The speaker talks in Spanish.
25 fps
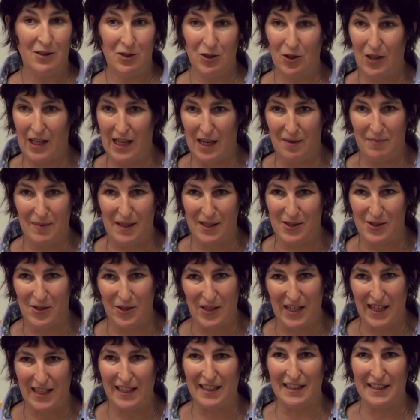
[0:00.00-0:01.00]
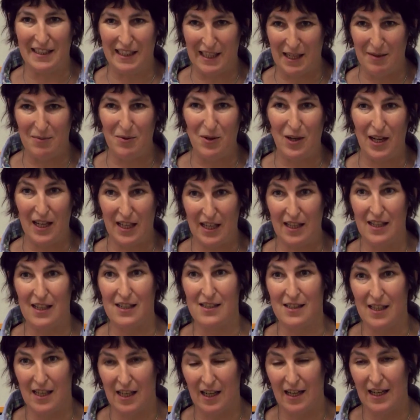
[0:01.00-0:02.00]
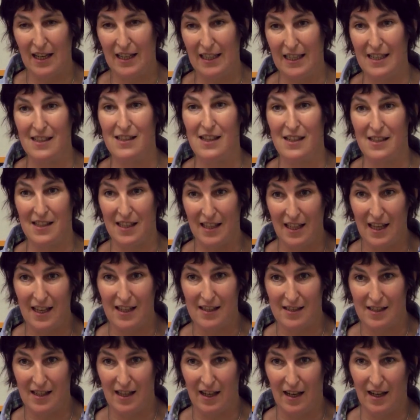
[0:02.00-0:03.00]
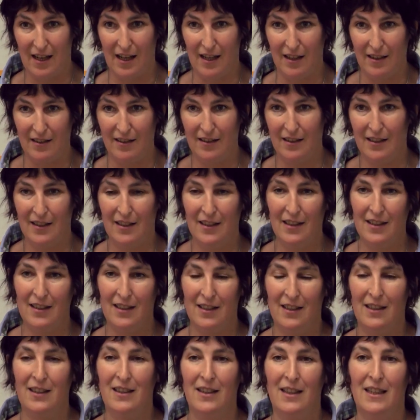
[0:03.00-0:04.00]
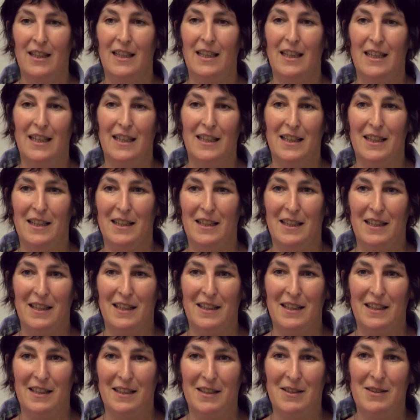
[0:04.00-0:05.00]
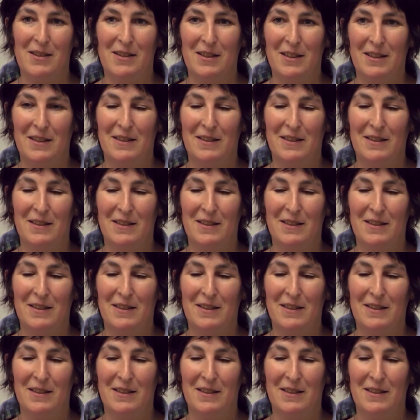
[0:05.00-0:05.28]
todas las personas que tengamos ganas de hacerla y necesidad de hacerla. Eh,